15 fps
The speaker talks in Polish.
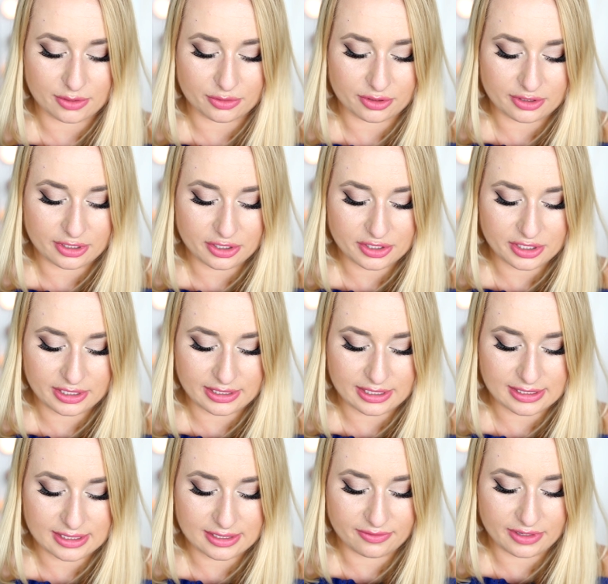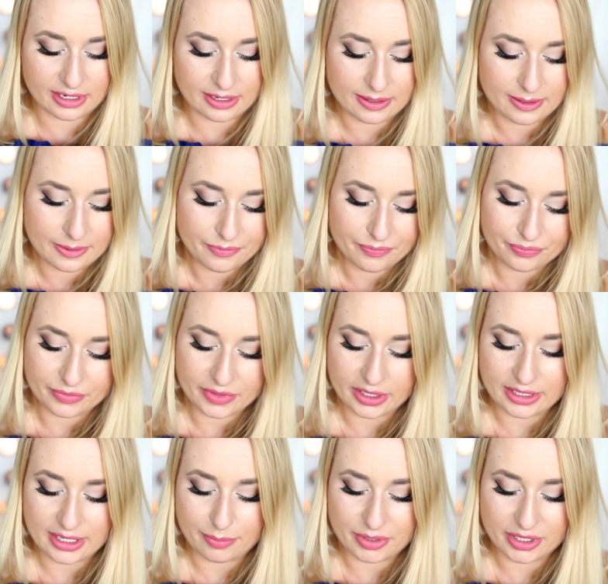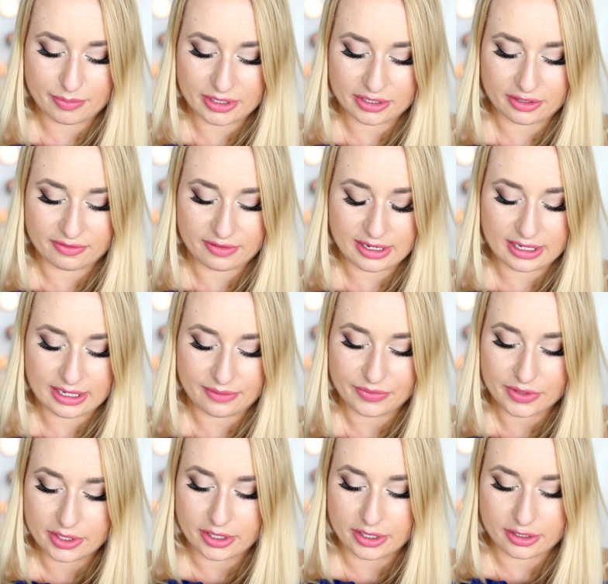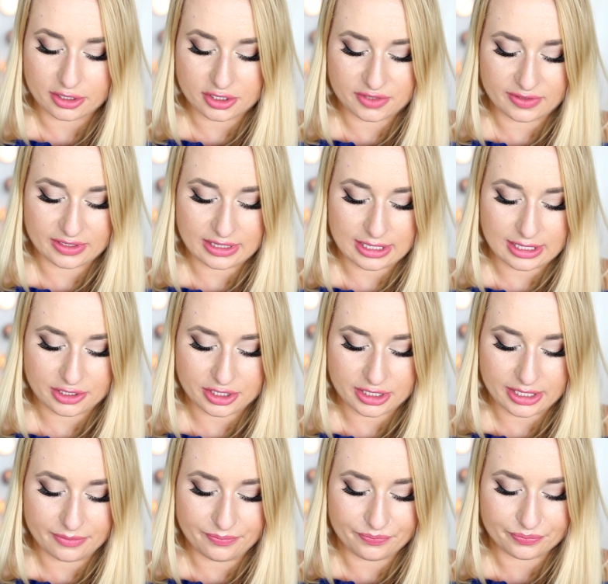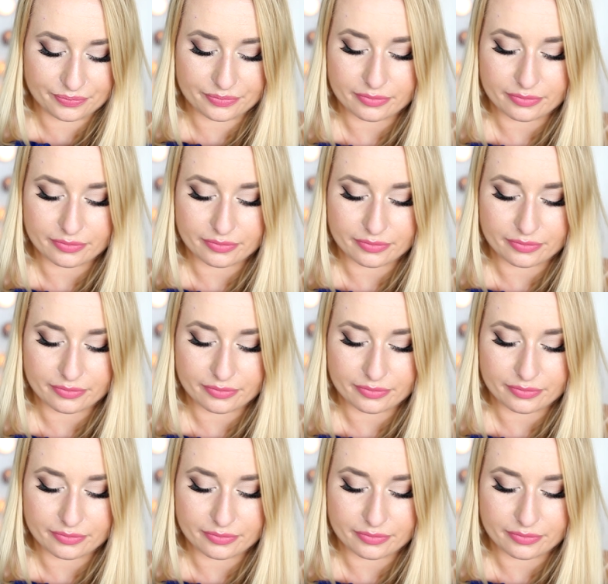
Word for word: Są to dość intensywnie napigmentowane rozświetlacze.